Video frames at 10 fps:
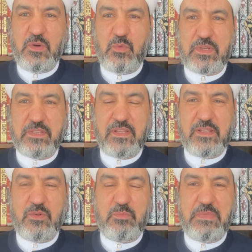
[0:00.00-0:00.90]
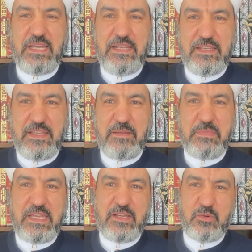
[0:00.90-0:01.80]
وارض اللهم عنا
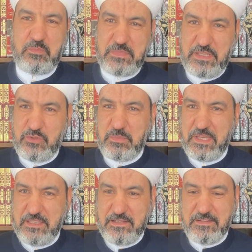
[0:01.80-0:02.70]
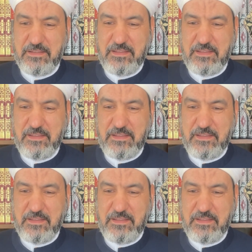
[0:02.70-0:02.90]
معهم أجمعين